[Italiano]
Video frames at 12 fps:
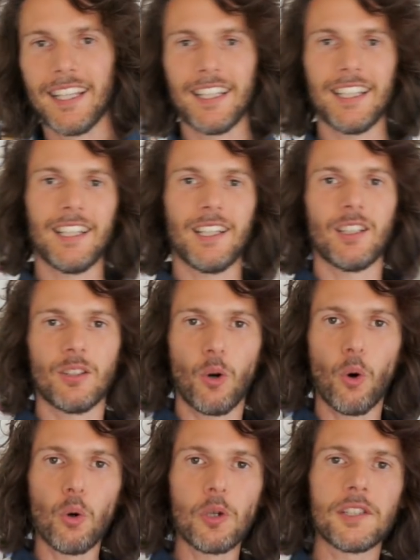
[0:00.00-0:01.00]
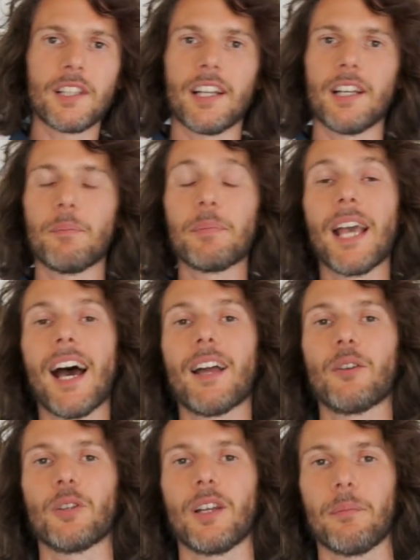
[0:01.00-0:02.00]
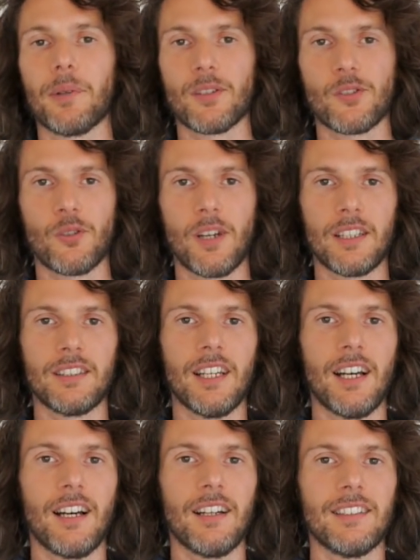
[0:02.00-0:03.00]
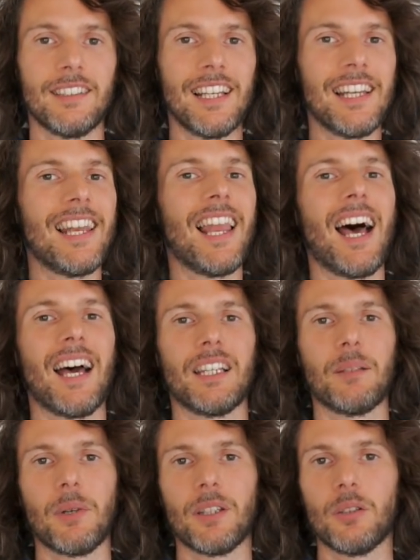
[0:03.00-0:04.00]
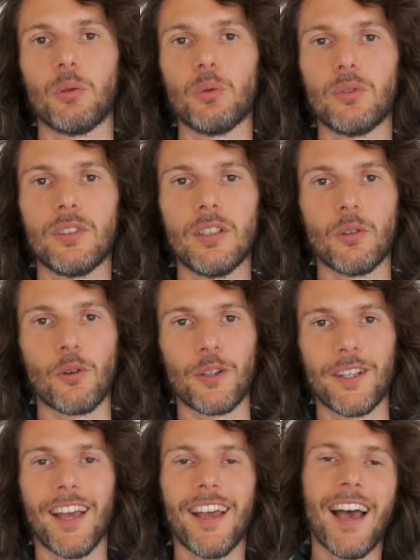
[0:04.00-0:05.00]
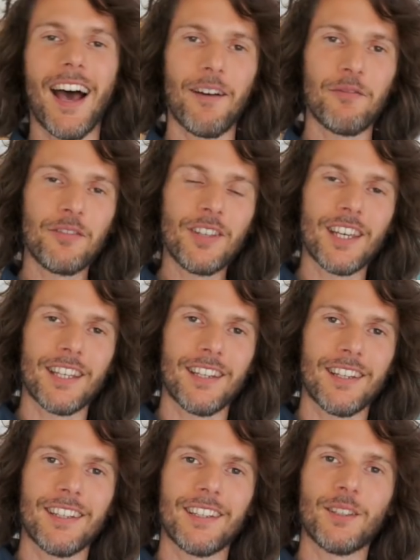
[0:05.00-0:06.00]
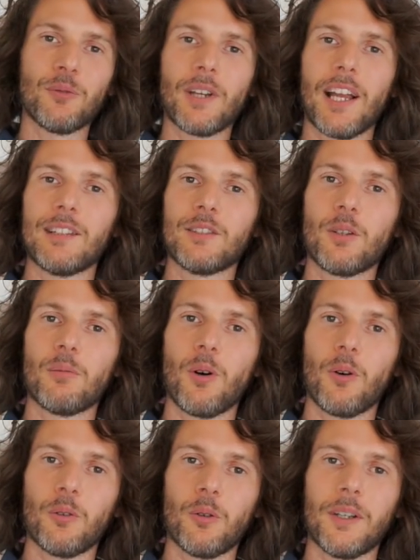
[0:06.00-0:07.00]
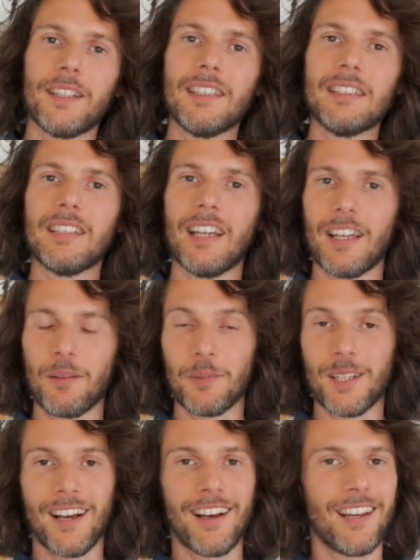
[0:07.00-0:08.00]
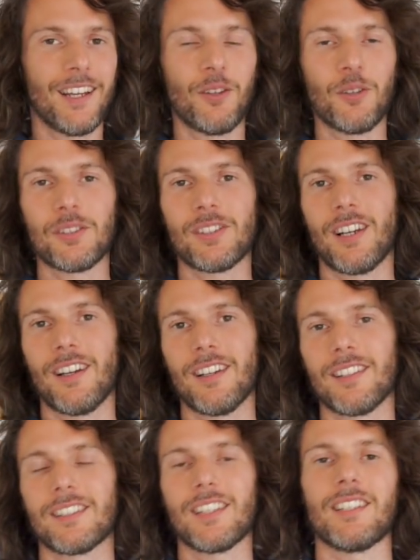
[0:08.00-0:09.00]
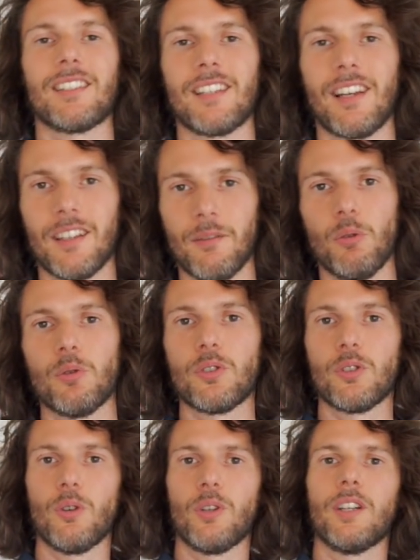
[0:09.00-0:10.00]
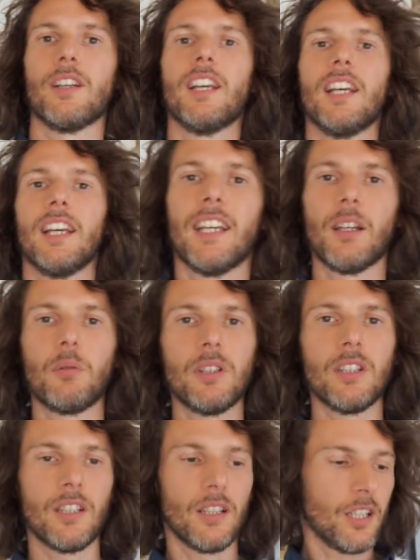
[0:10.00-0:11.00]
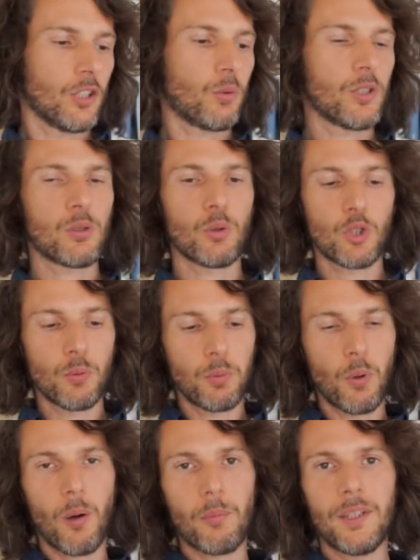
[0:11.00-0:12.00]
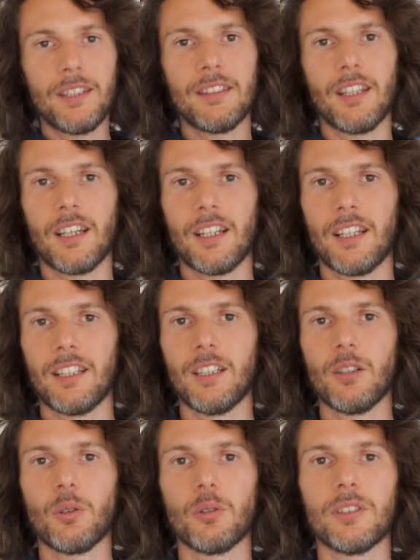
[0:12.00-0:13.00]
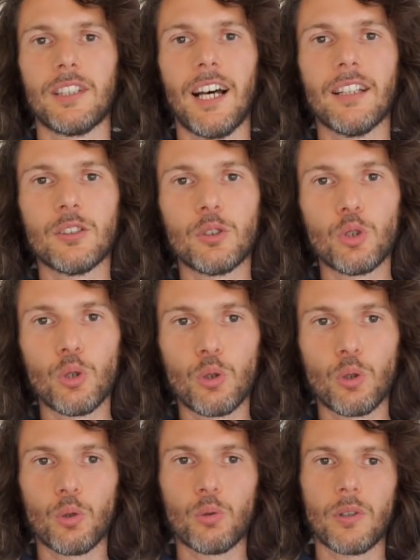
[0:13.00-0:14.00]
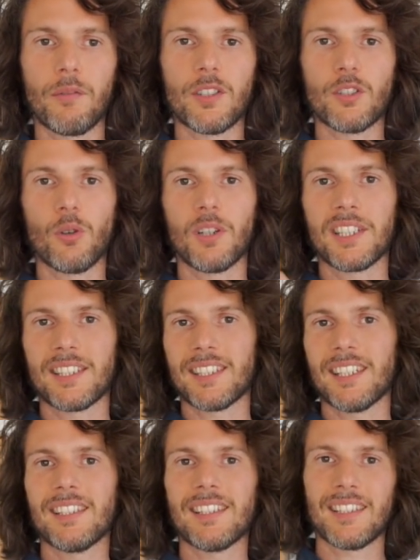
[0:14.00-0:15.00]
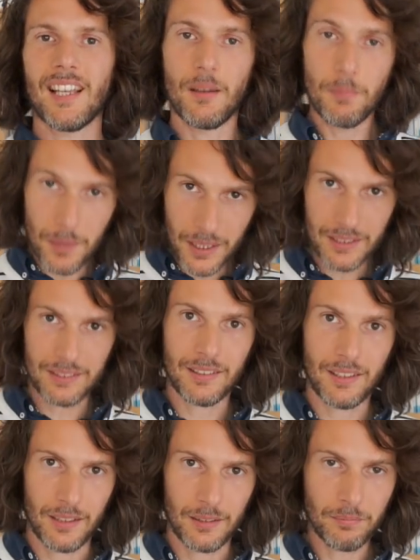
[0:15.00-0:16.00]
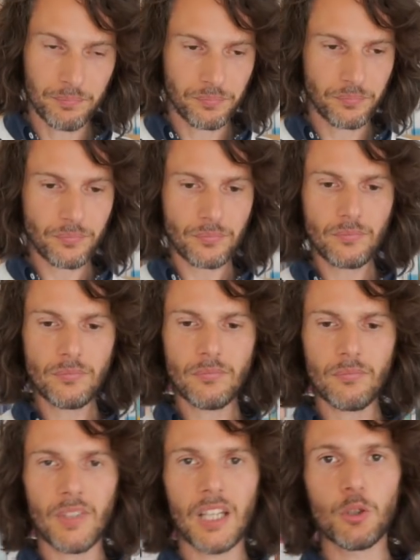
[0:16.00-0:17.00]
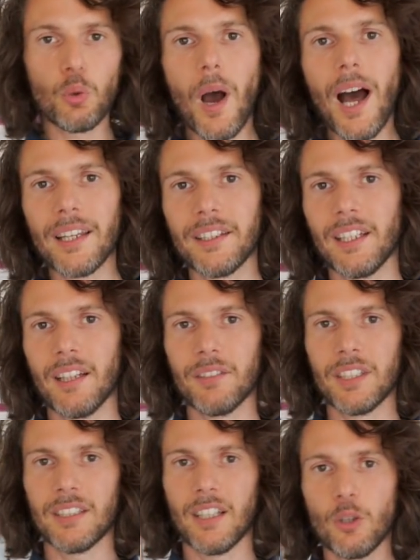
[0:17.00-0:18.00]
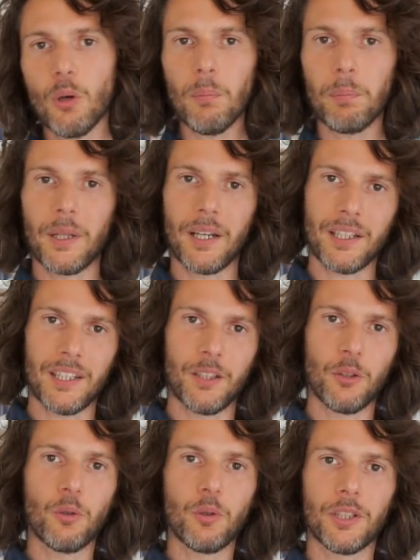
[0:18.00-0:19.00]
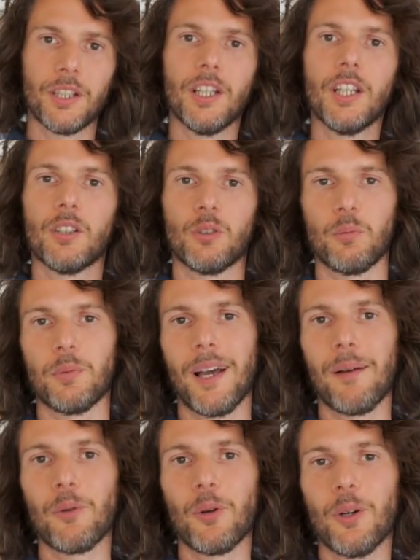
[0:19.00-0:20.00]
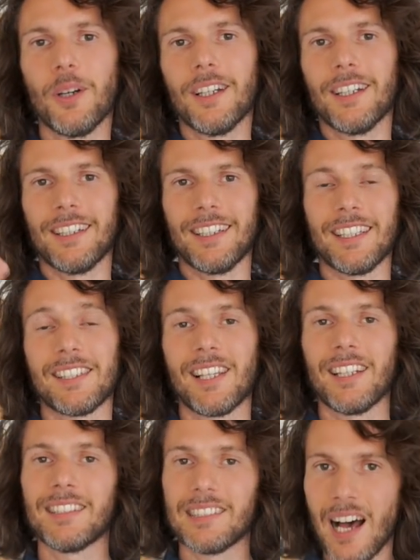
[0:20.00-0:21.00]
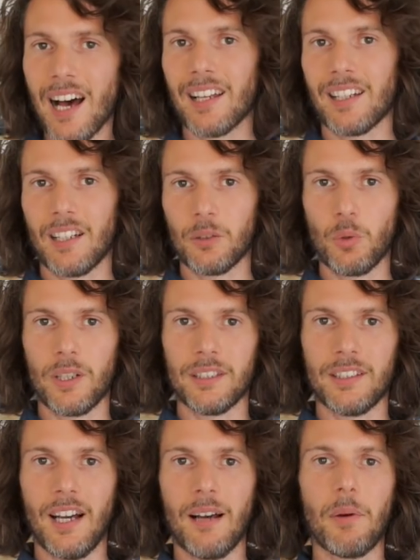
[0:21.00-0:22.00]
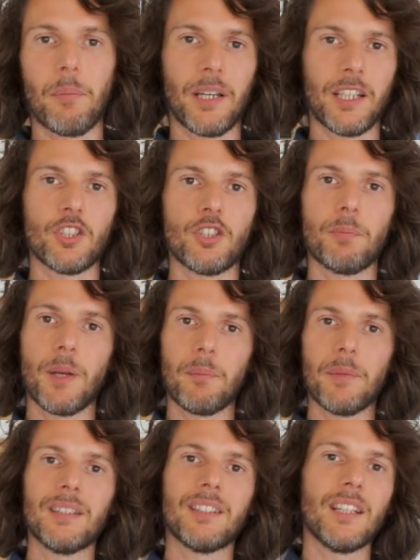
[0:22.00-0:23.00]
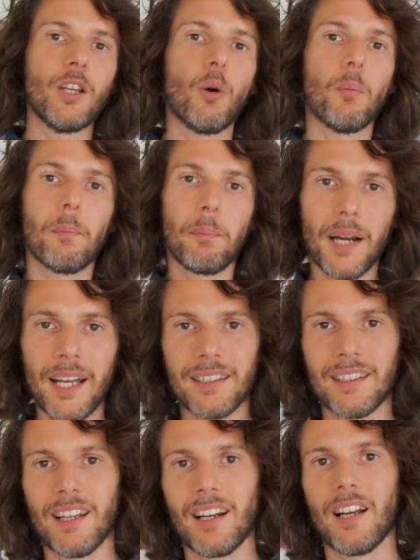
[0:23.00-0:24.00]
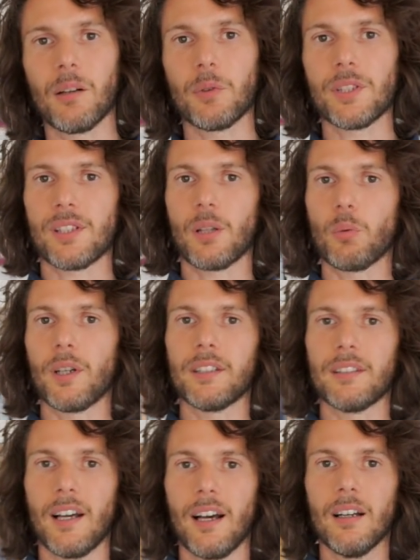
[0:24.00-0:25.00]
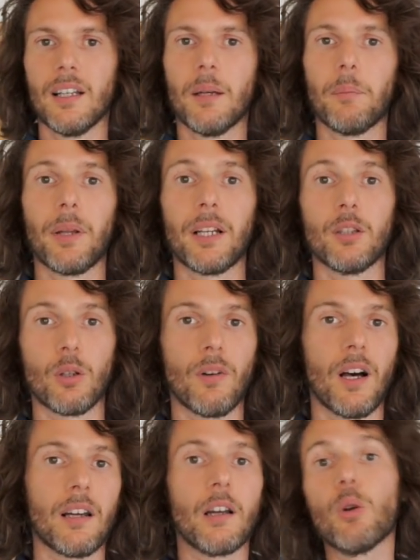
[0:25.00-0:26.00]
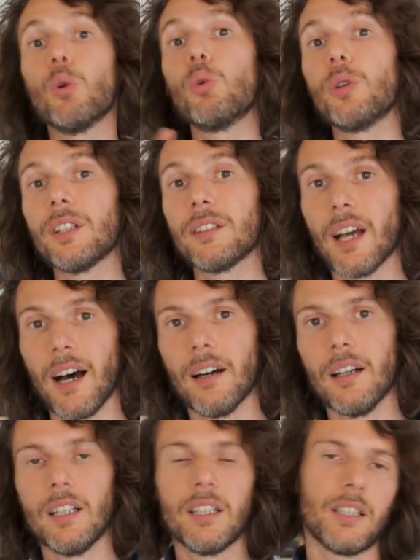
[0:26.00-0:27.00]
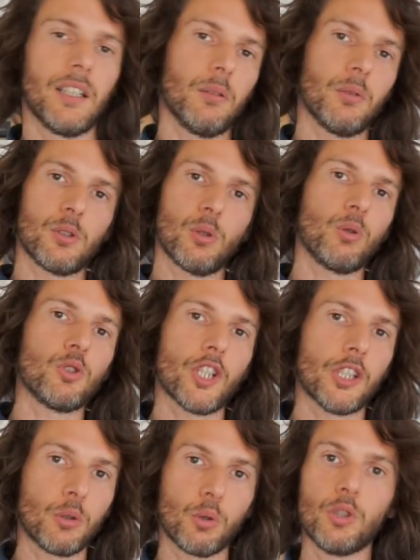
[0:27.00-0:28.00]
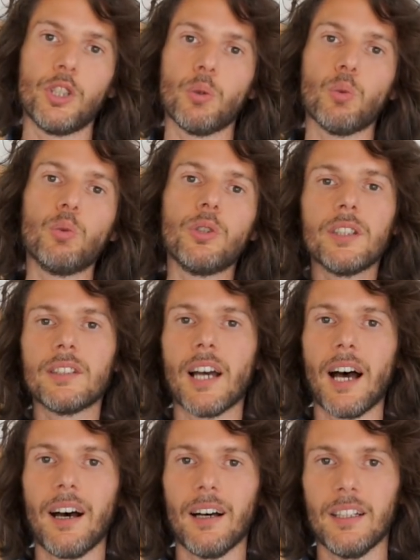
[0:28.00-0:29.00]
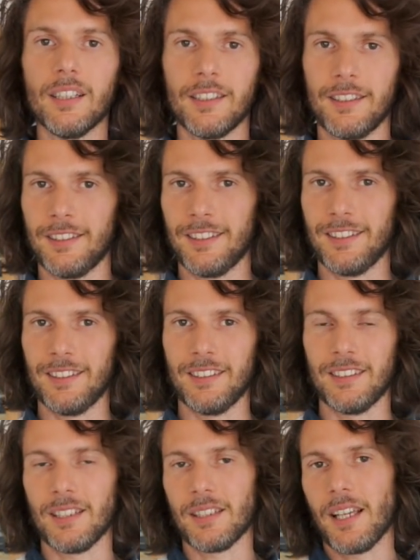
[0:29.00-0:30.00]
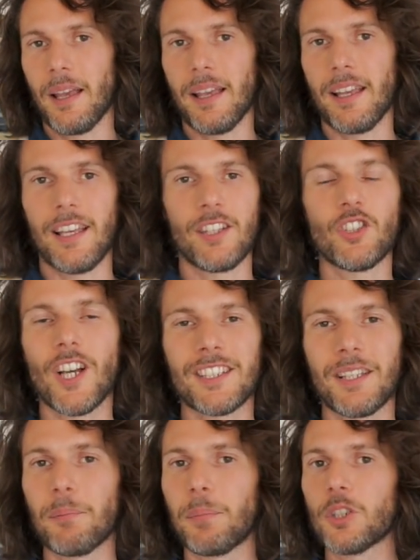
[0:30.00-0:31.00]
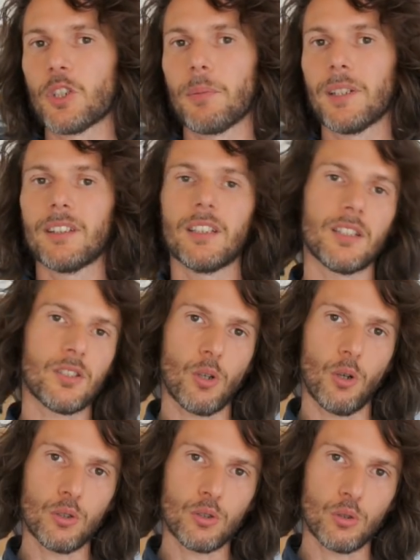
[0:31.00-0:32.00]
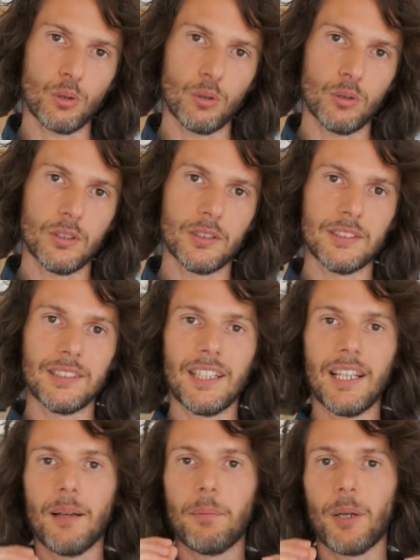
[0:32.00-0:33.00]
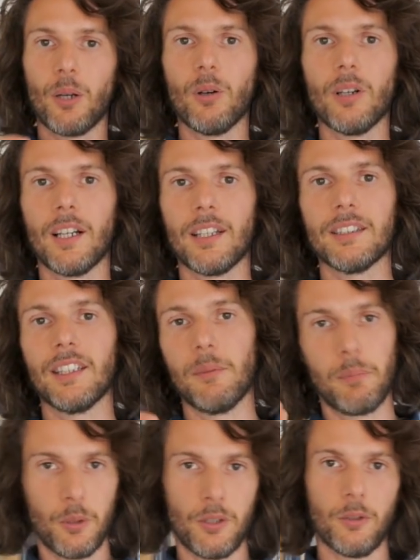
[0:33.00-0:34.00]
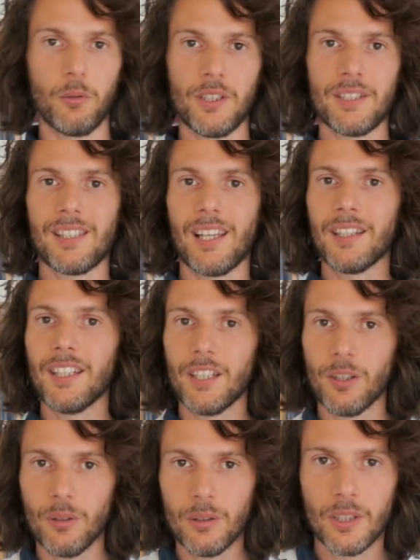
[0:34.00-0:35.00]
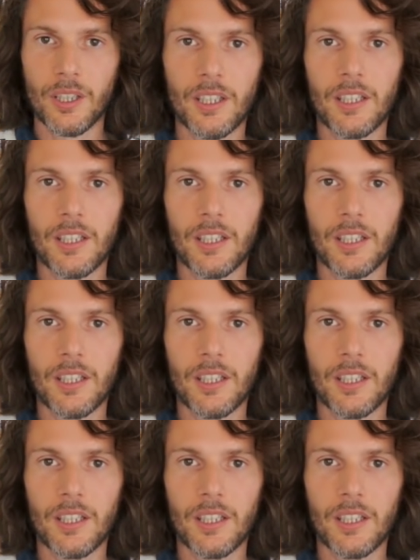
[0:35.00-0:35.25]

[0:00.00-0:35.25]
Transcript: e oltre il piano della personalità nell'anima di tutti noi avviene in un altro modo e determina la nostra stessa evoluzione. E quindi questo ci può mettere in contatto con una visione essenzialmente duale nella vita, non perché noi dobbiamo eh, esaltare la dualità, ma perché ci permette di comprenderla questa dualità per ritrovare l'unità, che questo concetto di unità eh, è, già semplicemente nascosto nella parola del protagonista Nio,